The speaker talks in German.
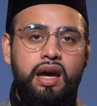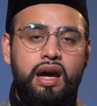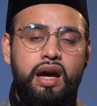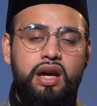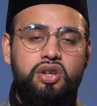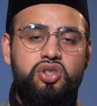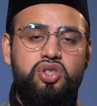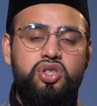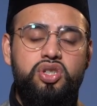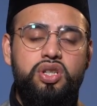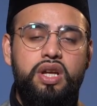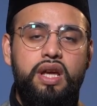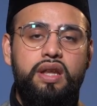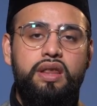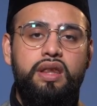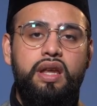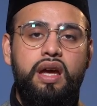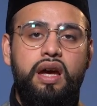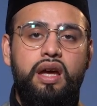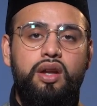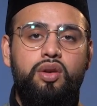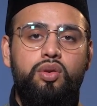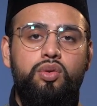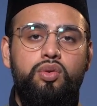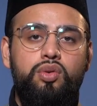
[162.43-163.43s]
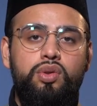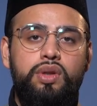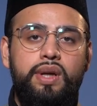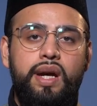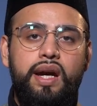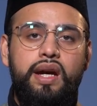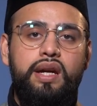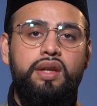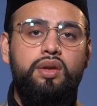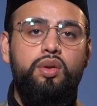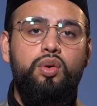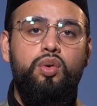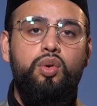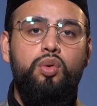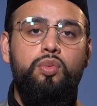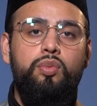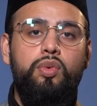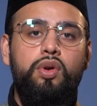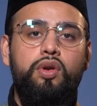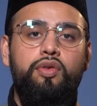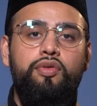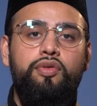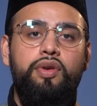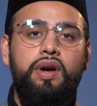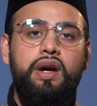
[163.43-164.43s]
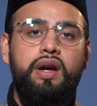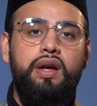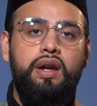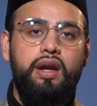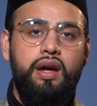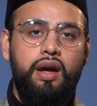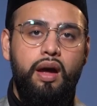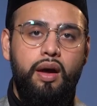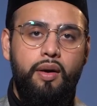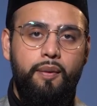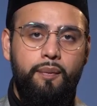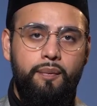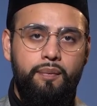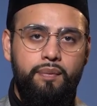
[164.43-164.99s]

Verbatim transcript: Ash-Shaitanu ya'idukumul fakra.